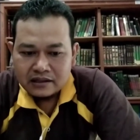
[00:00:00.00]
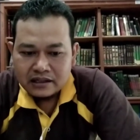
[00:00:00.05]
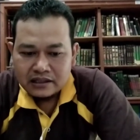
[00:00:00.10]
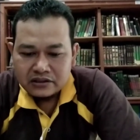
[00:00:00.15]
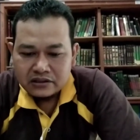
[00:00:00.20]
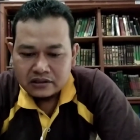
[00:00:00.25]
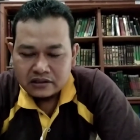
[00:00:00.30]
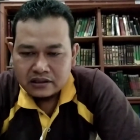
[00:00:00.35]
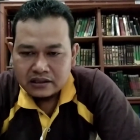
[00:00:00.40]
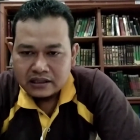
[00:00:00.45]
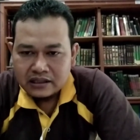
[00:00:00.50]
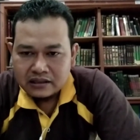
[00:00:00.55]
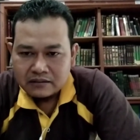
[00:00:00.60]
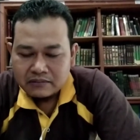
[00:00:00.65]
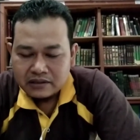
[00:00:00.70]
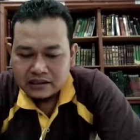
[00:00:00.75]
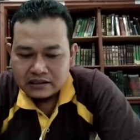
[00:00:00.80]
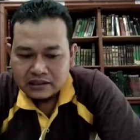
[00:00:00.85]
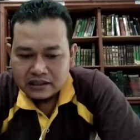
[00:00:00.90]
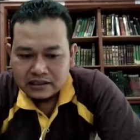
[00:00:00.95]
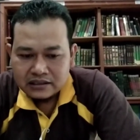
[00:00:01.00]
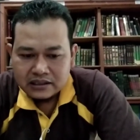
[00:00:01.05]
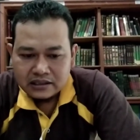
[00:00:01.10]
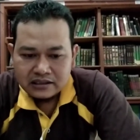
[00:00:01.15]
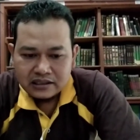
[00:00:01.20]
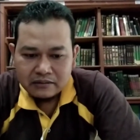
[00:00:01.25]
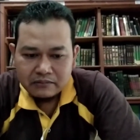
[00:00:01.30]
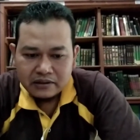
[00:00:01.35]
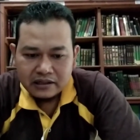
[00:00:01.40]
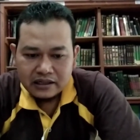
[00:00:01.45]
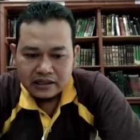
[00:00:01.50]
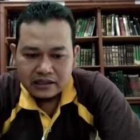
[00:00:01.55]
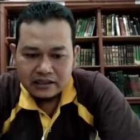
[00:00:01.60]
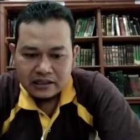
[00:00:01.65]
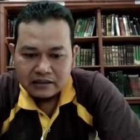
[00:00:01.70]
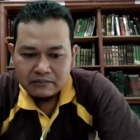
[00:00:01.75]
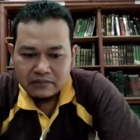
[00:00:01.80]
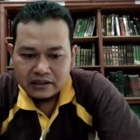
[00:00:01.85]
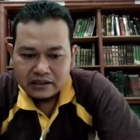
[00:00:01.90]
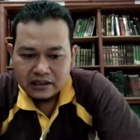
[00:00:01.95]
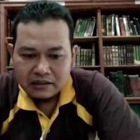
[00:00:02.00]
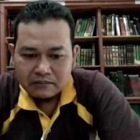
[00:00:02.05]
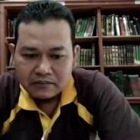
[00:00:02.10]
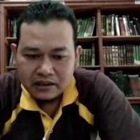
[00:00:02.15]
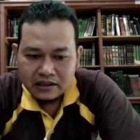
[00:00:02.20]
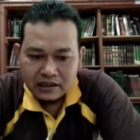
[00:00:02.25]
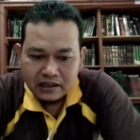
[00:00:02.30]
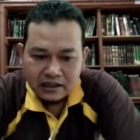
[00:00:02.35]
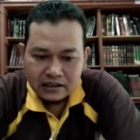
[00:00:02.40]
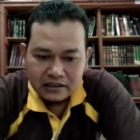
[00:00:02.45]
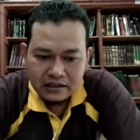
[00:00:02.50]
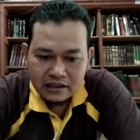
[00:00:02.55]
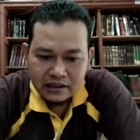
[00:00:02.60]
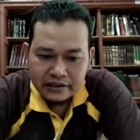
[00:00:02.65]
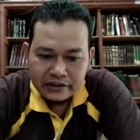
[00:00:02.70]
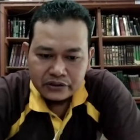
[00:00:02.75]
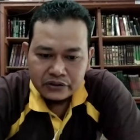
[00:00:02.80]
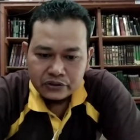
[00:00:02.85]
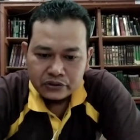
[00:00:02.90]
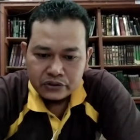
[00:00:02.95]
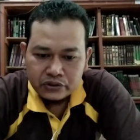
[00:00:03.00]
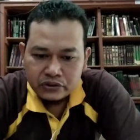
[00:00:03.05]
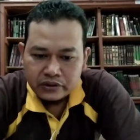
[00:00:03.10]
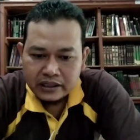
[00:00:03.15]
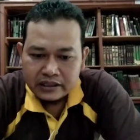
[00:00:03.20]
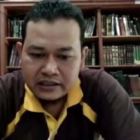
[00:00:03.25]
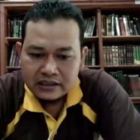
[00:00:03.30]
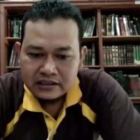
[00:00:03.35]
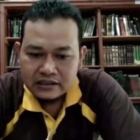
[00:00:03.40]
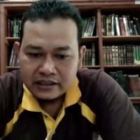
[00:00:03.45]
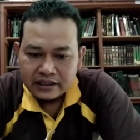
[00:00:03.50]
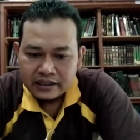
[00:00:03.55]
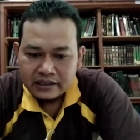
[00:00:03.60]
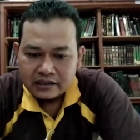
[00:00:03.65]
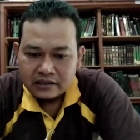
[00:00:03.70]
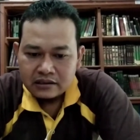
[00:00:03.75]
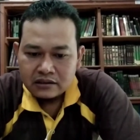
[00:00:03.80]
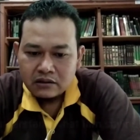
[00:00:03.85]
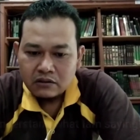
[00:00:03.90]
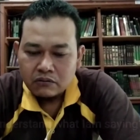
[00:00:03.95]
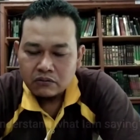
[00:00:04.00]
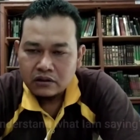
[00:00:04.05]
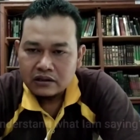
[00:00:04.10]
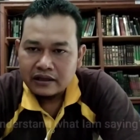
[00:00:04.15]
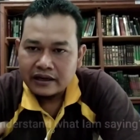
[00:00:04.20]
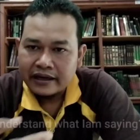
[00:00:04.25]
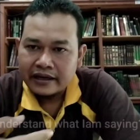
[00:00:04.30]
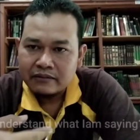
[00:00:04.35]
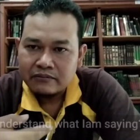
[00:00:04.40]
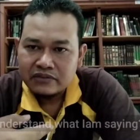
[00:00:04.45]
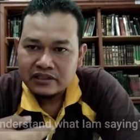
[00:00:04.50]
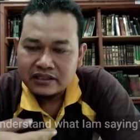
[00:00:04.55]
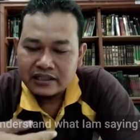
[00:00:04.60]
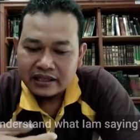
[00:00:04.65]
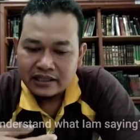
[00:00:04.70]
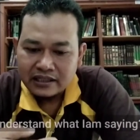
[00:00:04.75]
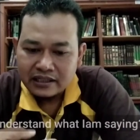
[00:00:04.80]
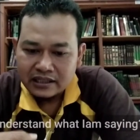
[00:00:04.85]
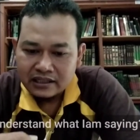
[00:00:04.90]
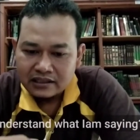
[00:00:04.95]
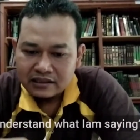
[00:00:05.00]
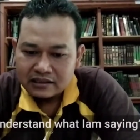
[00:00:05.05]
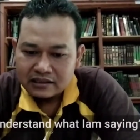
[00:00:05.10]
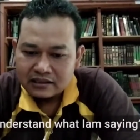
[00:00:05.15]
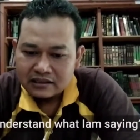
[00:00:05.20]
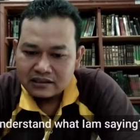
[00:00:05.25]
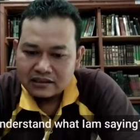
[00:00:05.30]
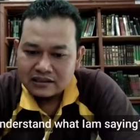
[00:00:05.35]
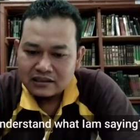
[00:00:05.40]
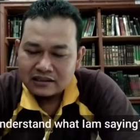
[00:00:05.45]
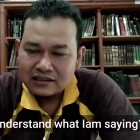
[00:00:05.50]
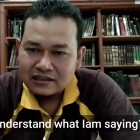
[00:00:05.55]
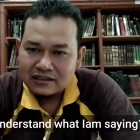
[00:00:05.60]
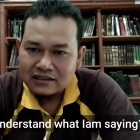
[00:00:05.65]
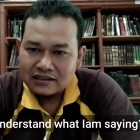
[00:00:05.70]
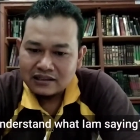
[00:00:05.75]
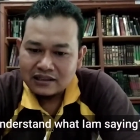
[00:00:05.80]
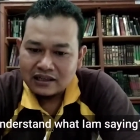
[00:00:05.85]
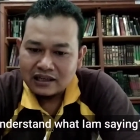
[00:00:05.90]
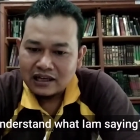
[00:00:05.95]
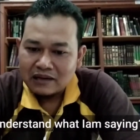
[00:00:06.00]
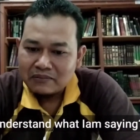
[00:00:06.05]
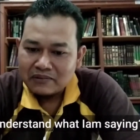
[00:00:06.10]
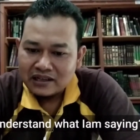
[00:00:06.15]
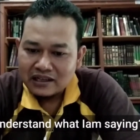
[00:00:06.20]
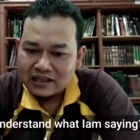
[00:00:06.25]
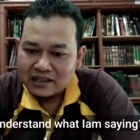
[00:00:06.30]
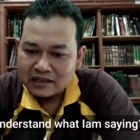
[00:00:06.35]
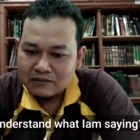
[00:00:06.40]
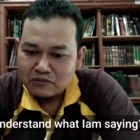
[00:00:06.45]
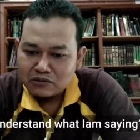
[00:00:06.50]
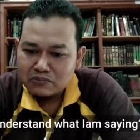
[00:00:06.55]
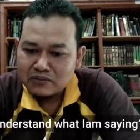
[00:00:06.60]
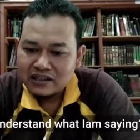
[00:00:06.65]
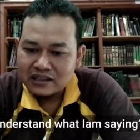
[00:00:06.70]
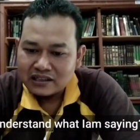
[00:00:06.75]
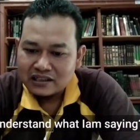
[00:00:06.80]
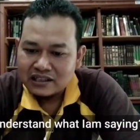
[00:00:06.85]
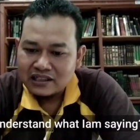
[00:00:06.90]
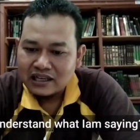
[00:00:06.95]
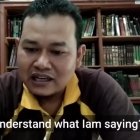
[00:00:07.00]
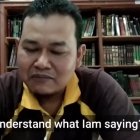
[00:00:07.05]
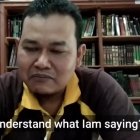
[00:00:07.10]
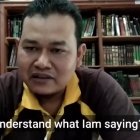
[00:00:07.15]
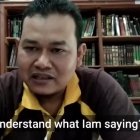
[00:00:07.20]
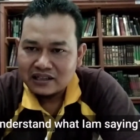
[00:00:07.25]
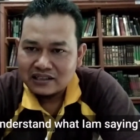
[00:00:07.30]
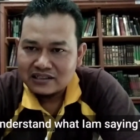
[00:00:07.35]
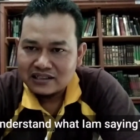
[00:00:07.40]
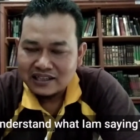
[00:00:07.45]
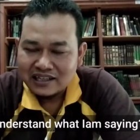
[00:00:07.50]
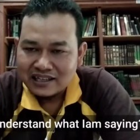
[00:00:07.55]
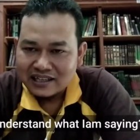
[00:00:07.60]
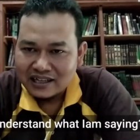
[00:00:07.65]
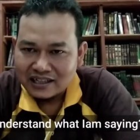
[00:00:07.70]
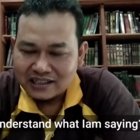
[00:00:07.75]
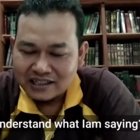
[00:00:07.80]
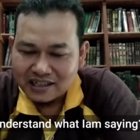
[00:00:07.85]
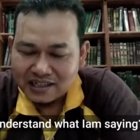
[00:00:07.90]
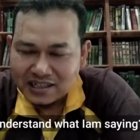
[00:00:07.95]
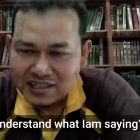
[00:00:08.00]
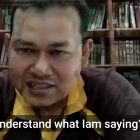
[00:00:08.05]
nah contoh yang kemarin telah saya sampaikan yang pertama ada do you understand what I'm saying nah, apakah kamu mengerti apa yang saya katakan